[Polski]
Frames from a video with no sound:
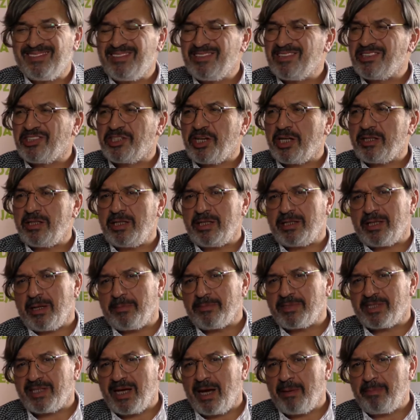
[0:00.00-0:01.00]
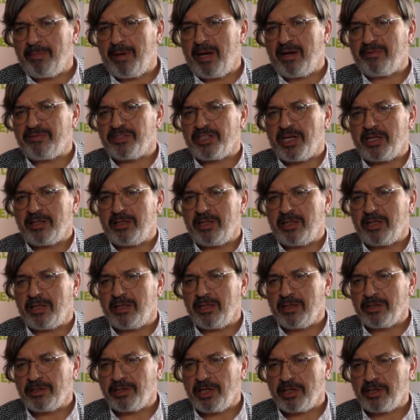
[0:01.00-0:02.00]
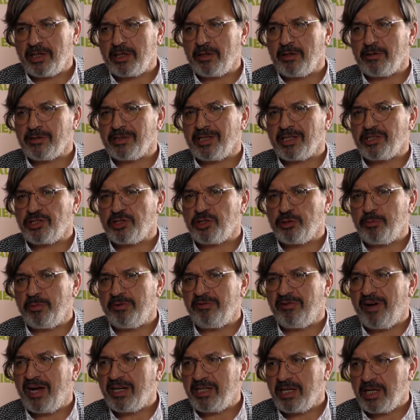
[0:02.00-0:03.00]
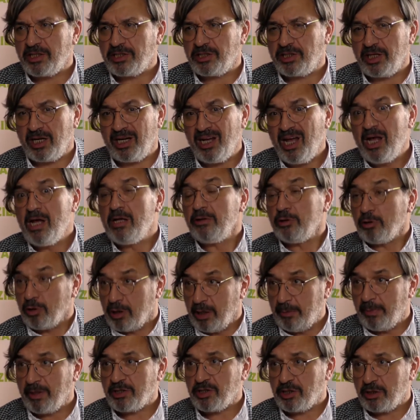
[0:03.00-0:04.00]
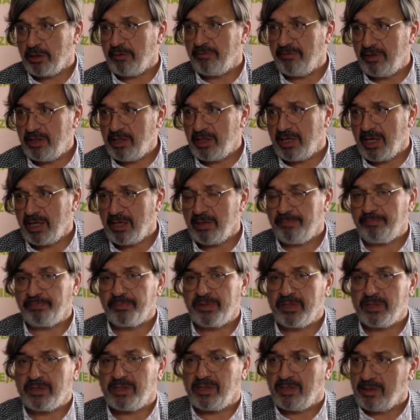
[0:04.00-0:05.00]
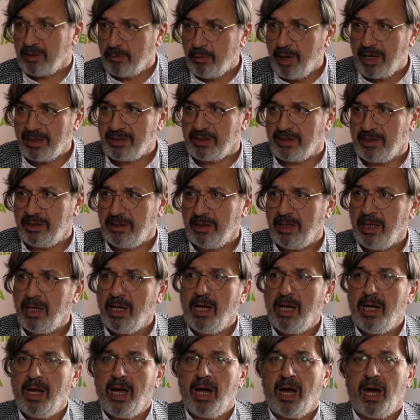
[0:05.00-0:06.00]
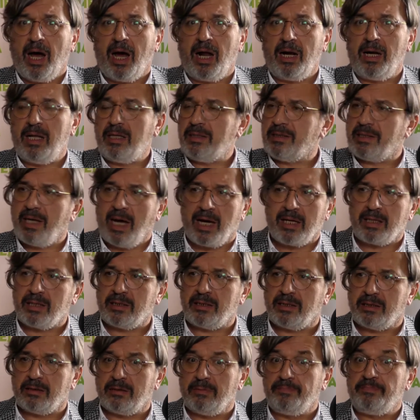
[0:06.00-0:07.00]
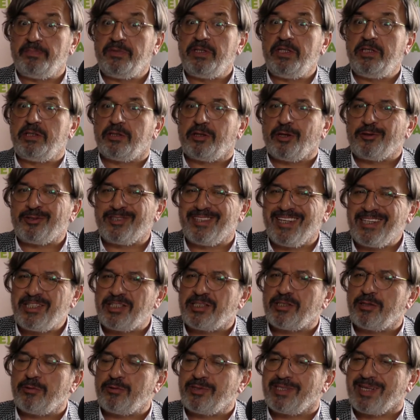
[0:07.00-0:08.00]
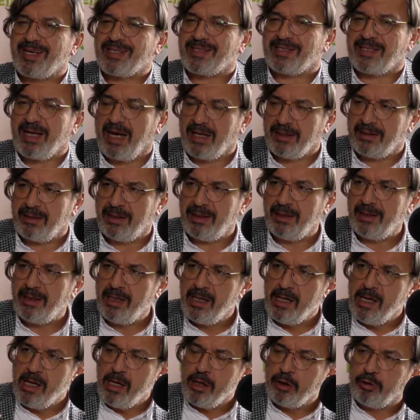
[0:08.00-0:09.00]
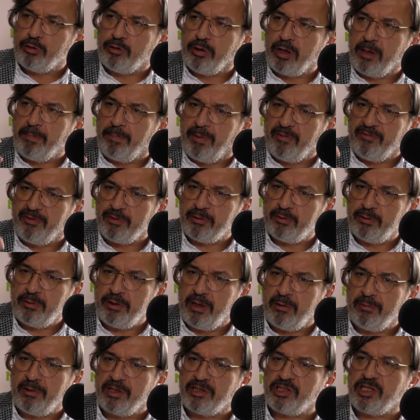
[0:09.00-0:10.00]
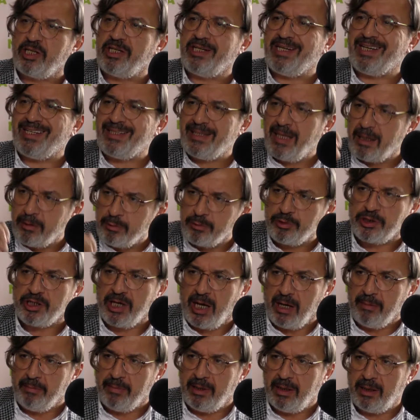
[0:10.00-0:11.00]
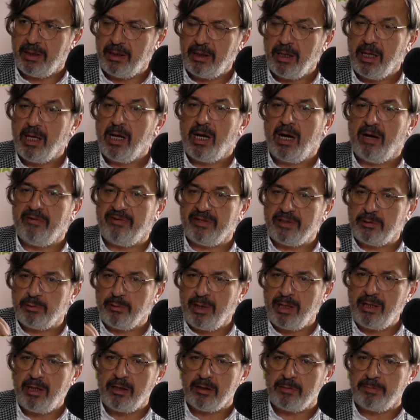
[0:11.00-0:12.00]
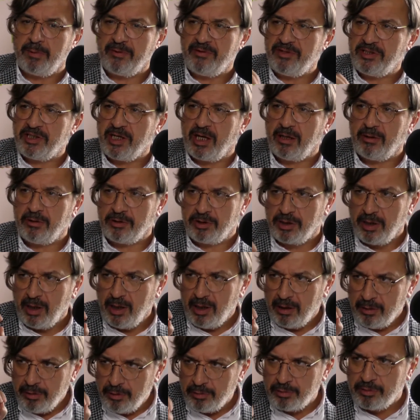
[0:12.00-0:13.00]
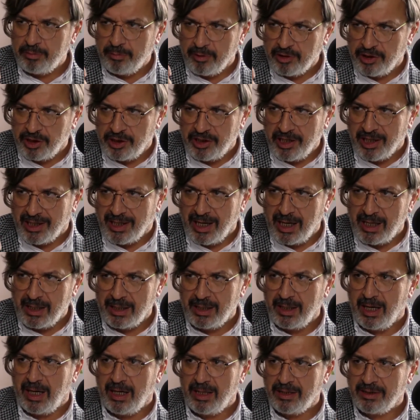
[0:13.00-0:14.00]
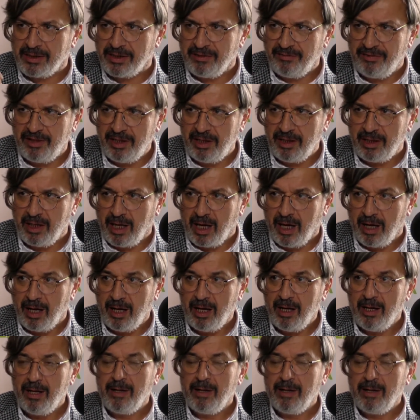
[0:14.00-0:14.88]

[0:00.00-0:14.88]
Żadnych tam zabaw, żadnych, żadnego zatrzymywania się, no chyba, że to mhm. wynika z sytuacji. Ale tak, i to też są zasady, no. które powodują, jeżeli je naruszamy, ewentualna odpowiedzialność już może nie karna, ale cywilna, mhm.